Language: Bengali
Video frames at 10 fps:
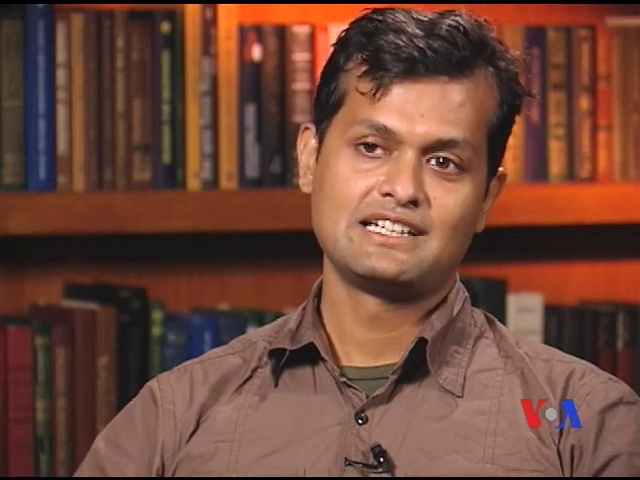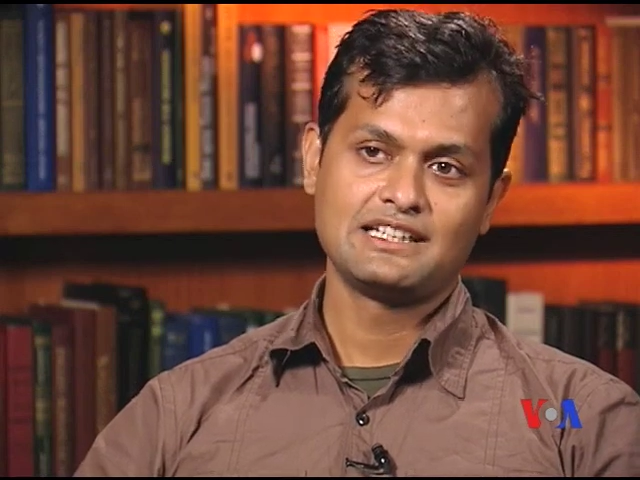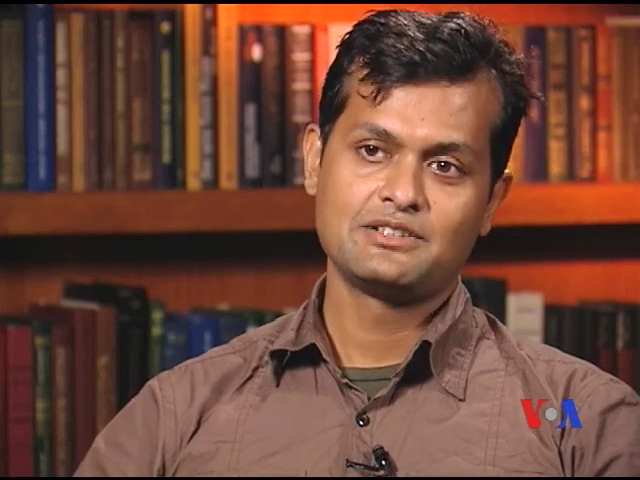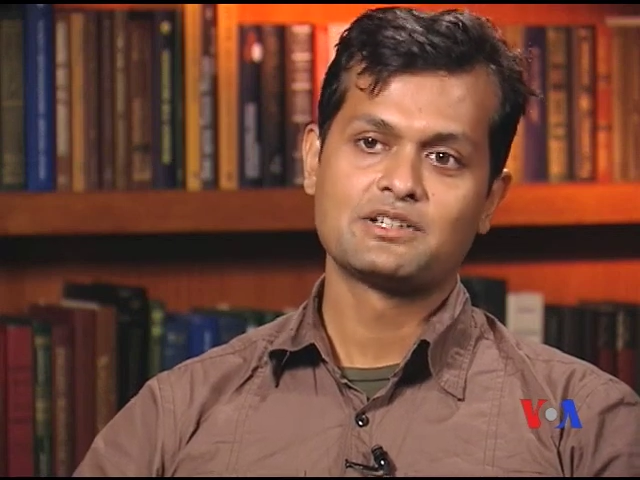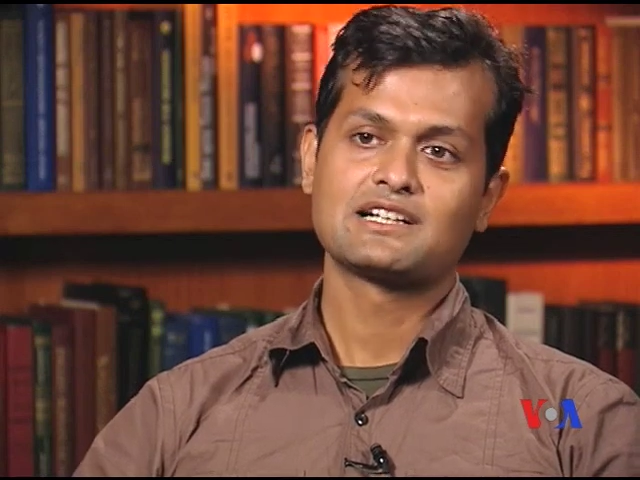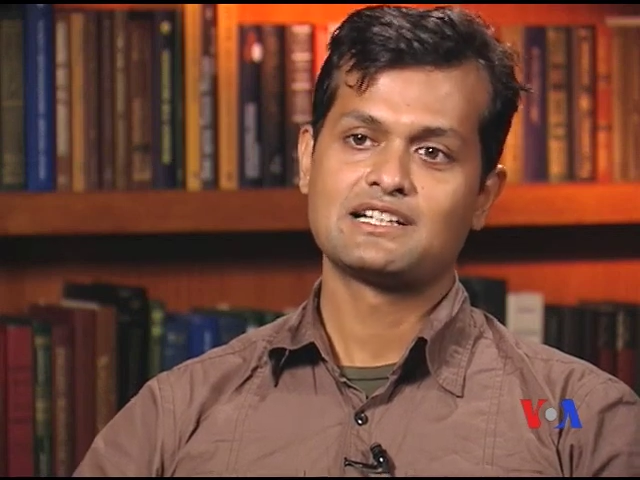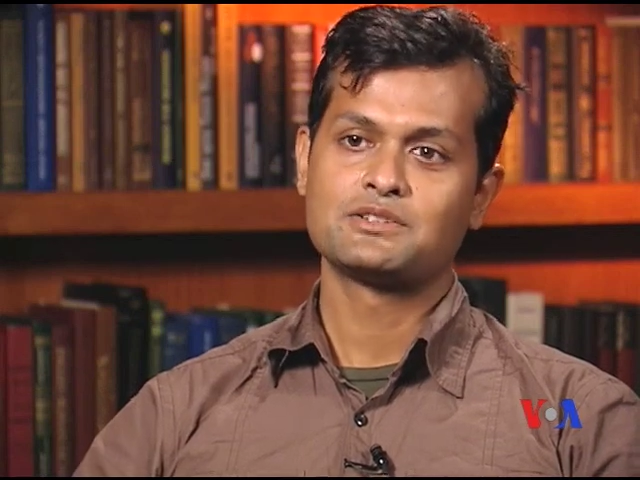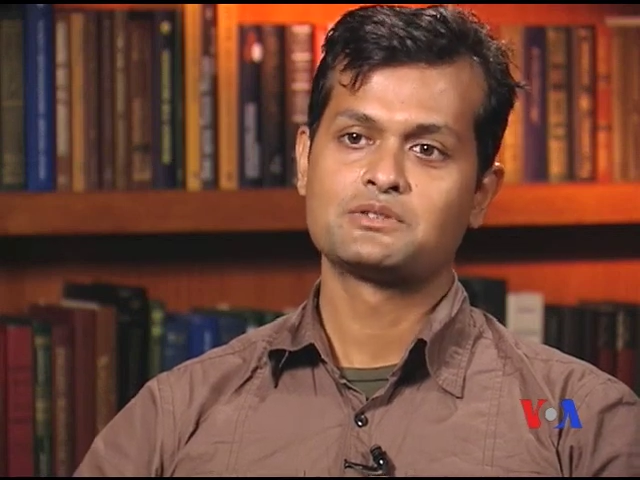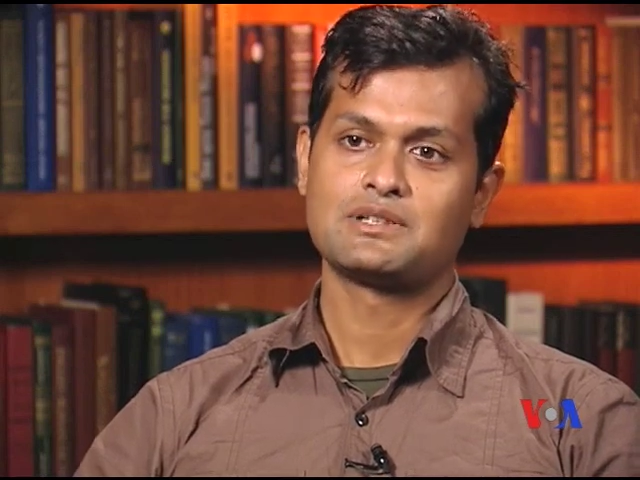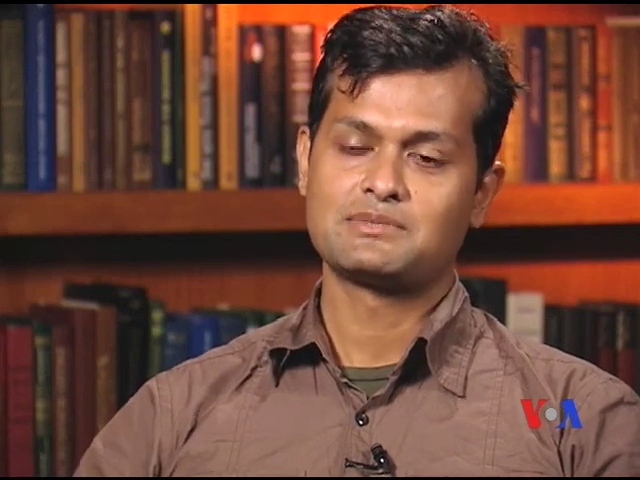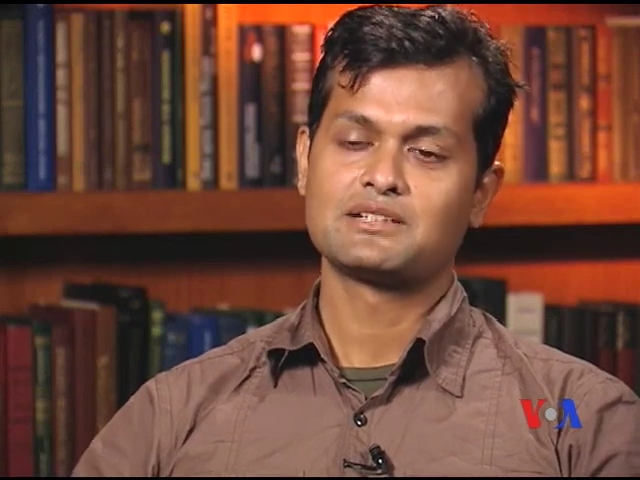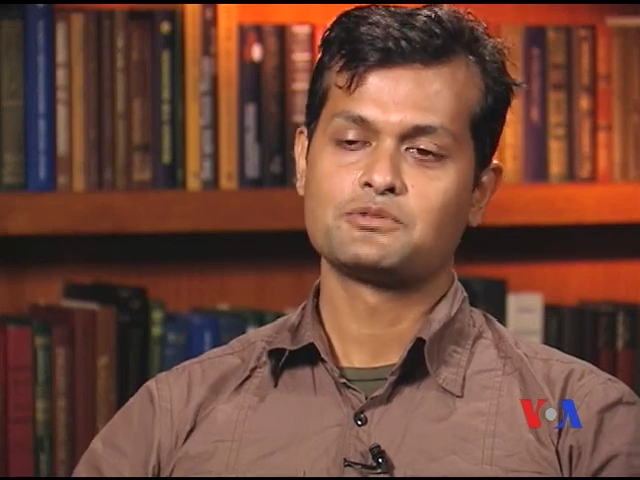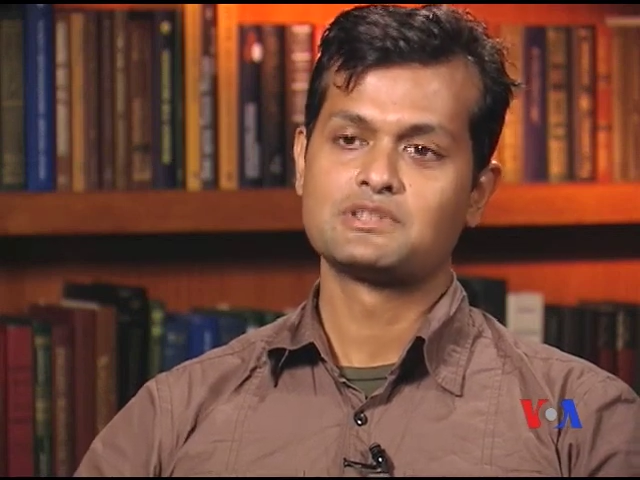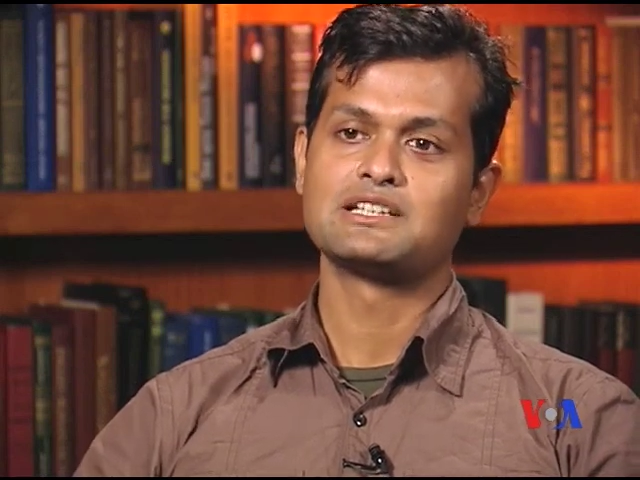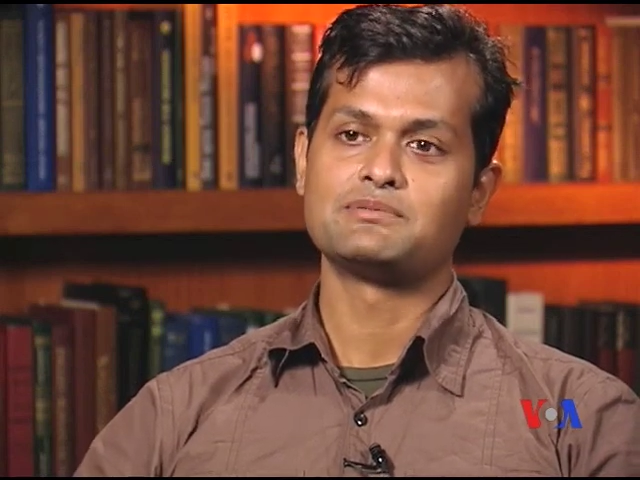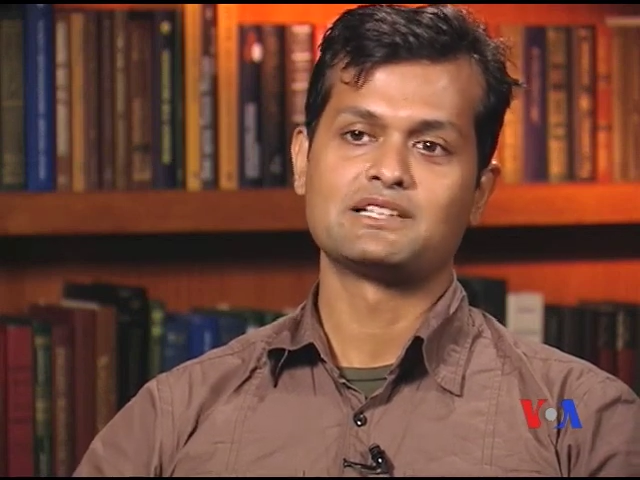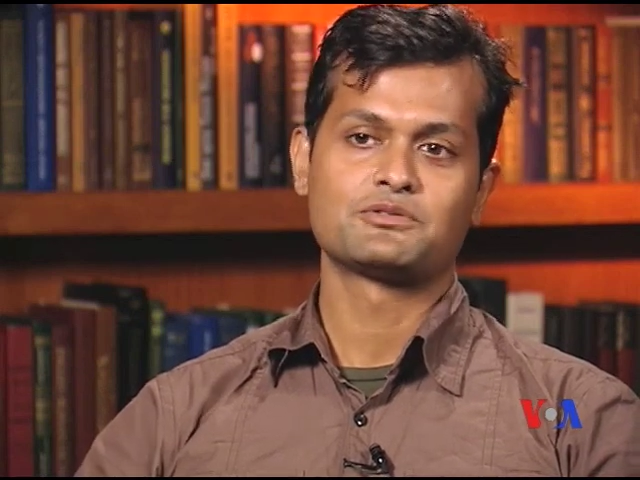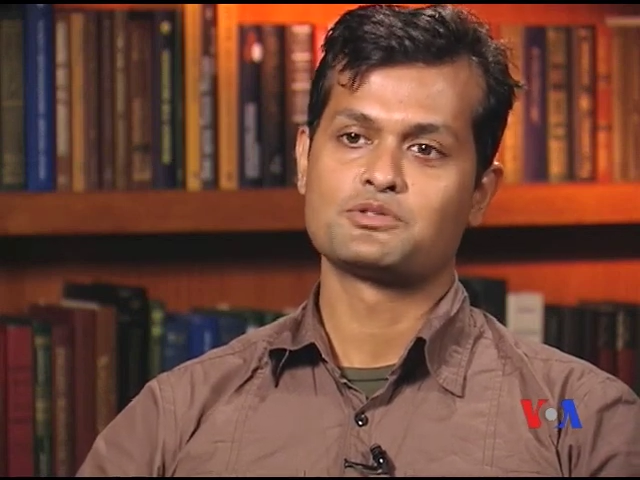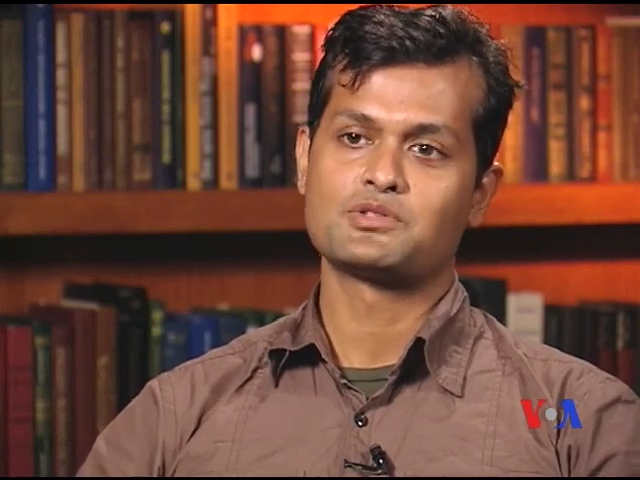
এই ধরনের কাজ হয়তো আমরা করতেই পারি কোনো